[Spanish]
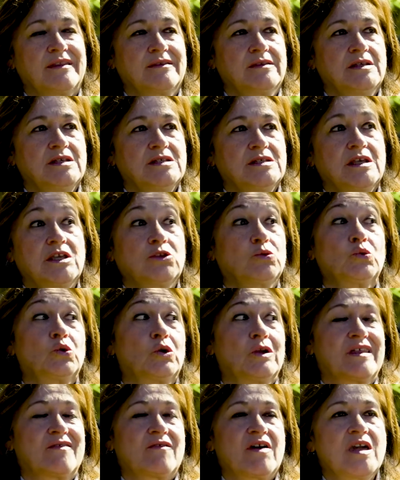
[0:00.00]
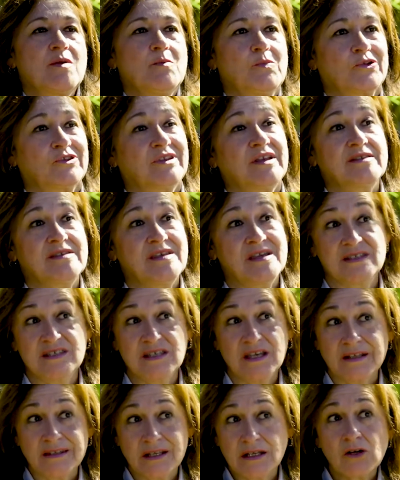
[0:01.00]
antes que tú no le dabas importancia a
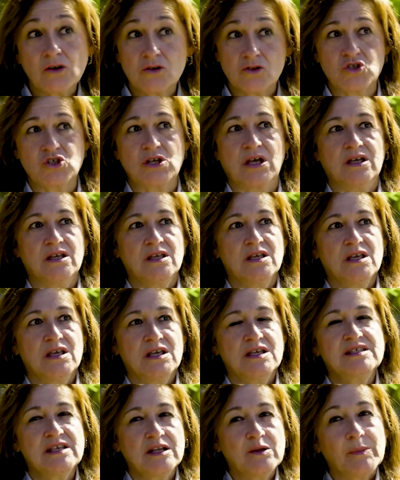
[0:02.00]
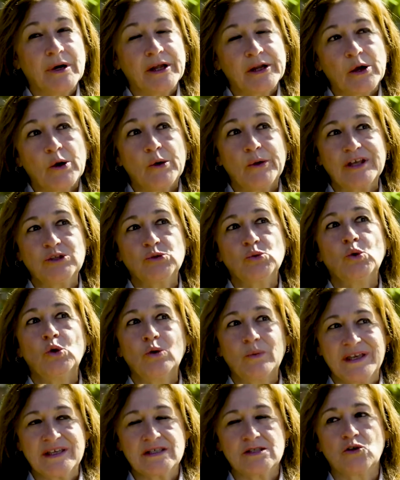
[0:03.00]
ciertas cosas y sin embargo ahora tú
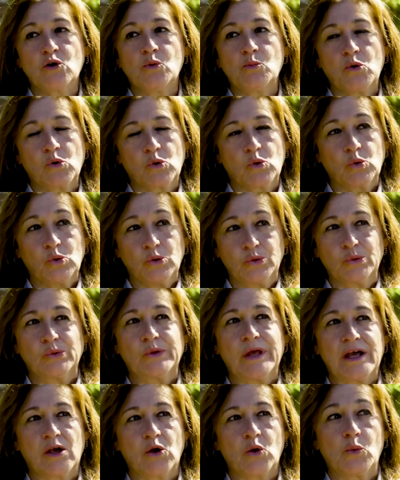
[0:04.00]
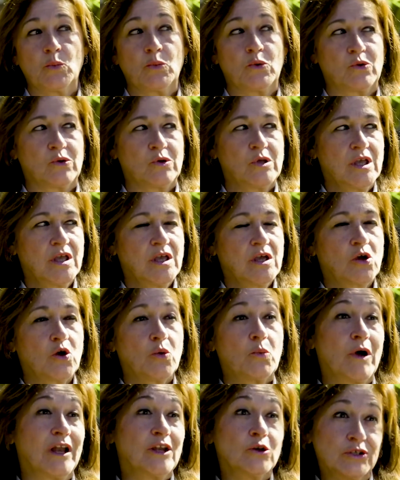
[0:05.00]
lo ves como cultura, como,
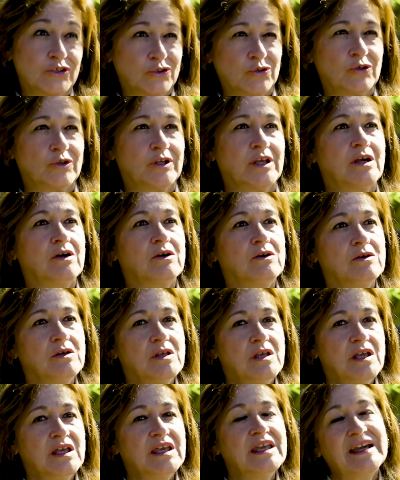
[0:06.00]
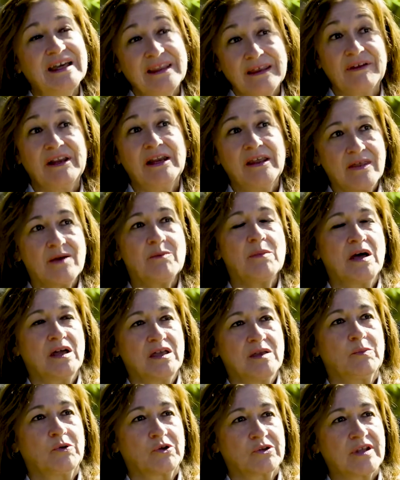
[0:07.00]
como algo histórico y cada vez le das más
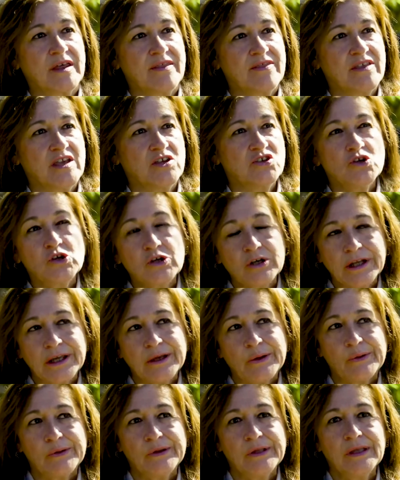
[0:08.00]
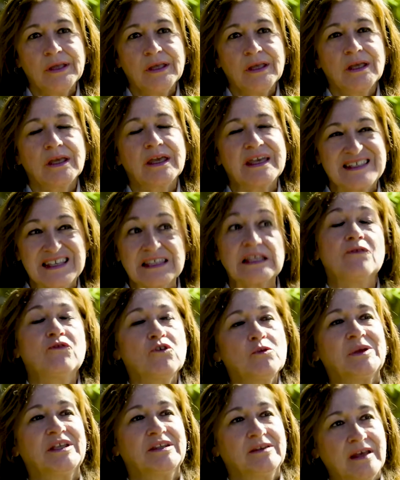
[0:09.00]
importancia. Yo creo que se está
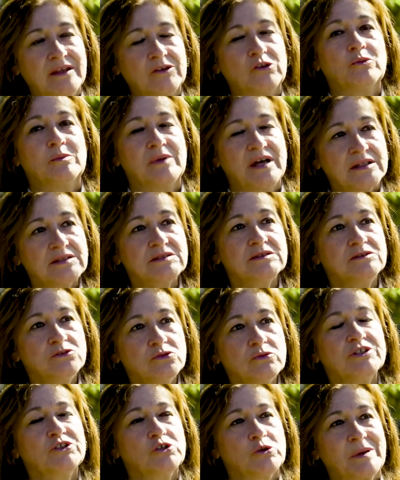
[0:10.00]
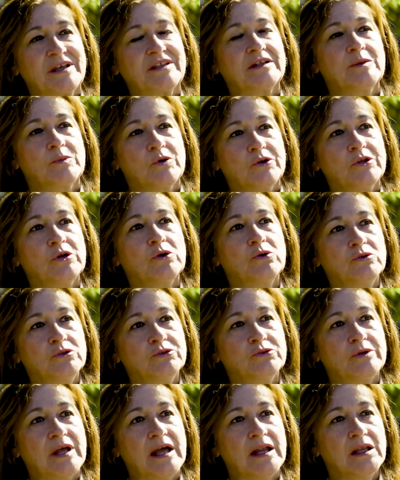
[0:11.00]
fomentando más nuestro patrimonio
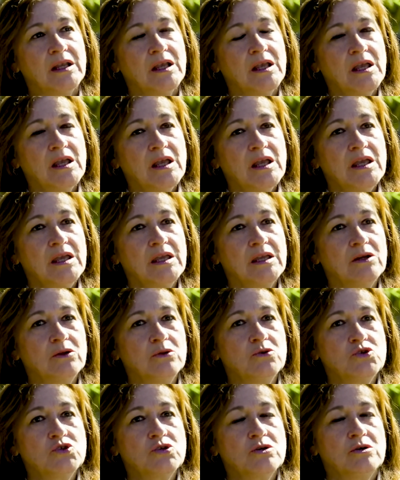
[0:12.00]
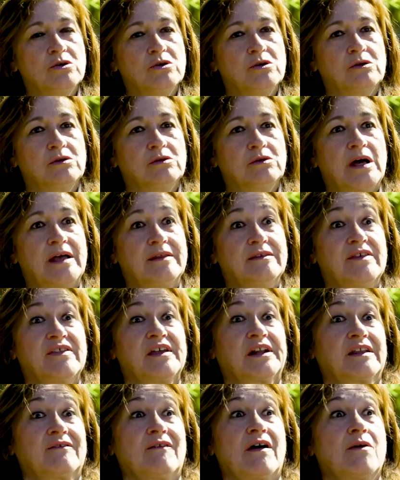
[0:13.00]
cultural. Incluso antes
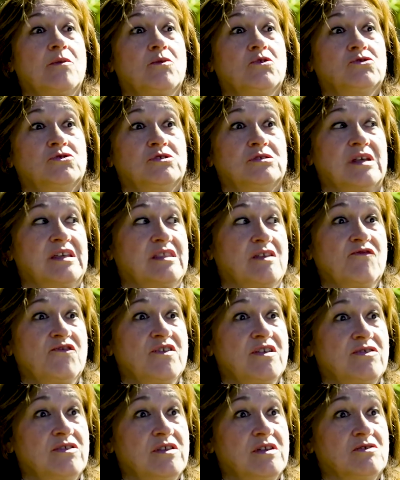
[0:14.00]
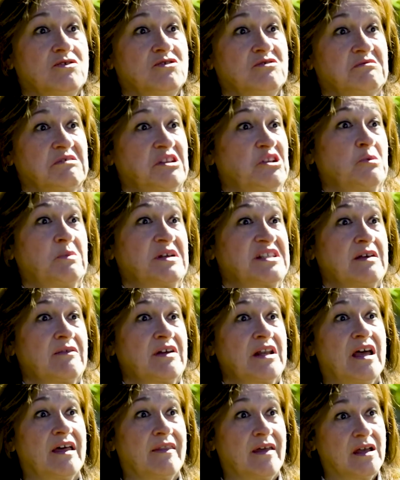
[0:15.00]
derribábamos edificios y no
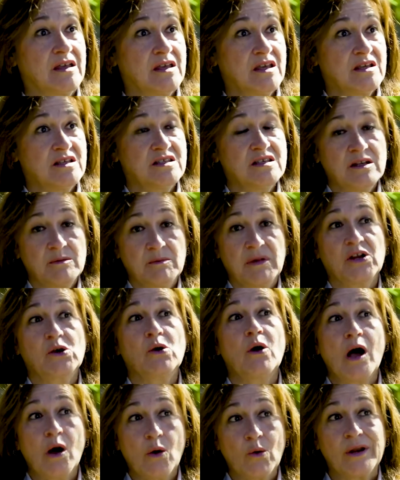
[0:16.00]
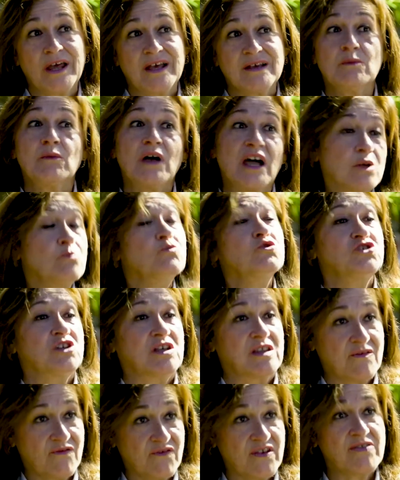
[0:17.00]
pasaba nada y sin embargo ahora hay
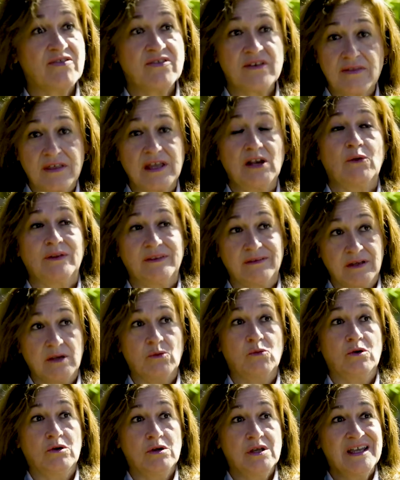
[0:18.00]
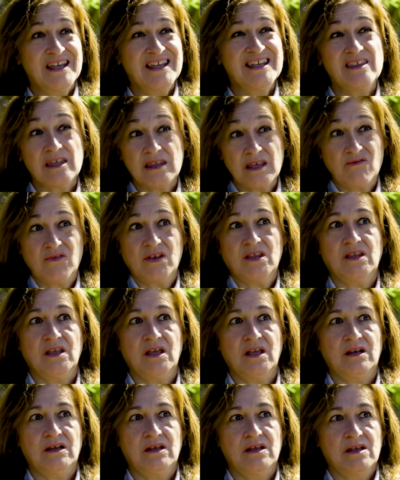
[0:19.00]
mucha defensa de lo antiguo y de
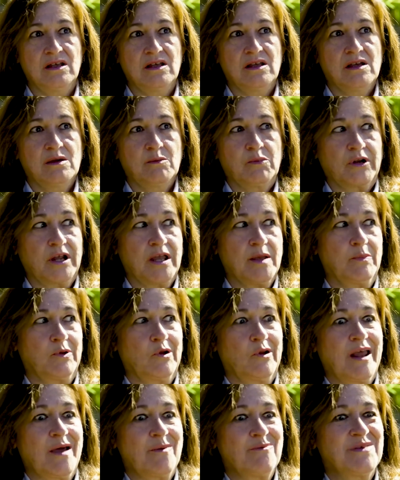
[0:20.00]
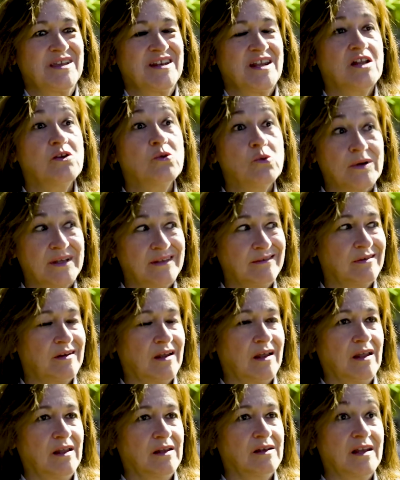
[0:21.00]
defender. Por ejemplo, las minas
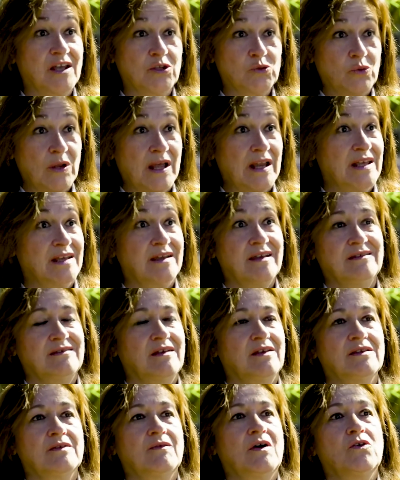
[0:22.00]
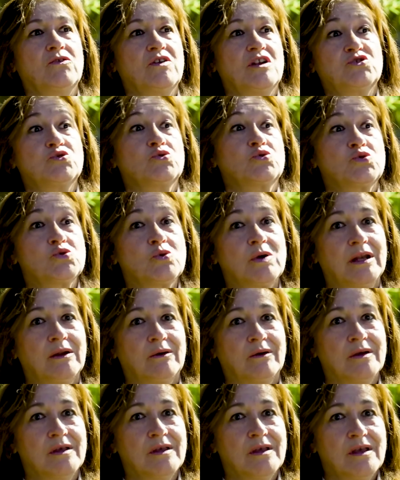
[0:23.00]
nuestras naturales que están debajo del
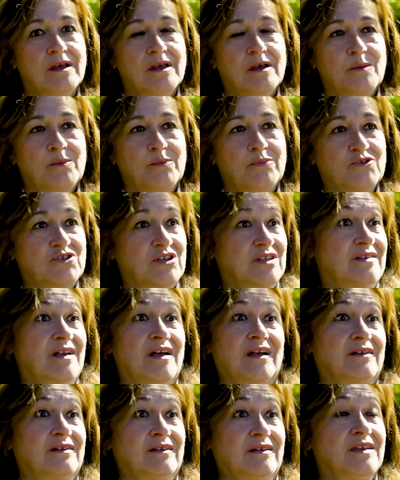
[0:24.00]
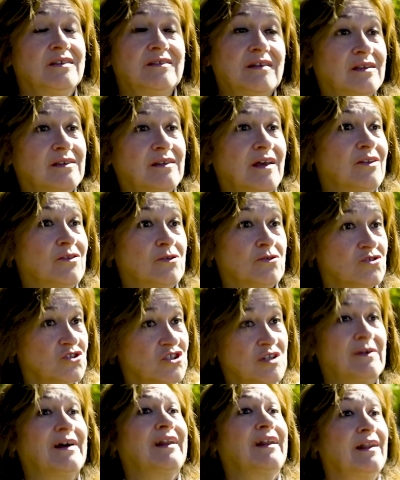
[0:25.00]
subsuelo, pues están intentando
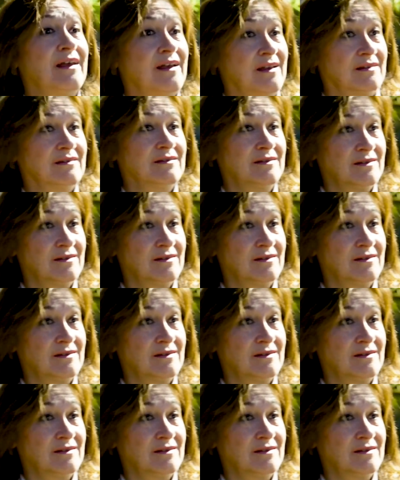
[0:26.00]
llevarla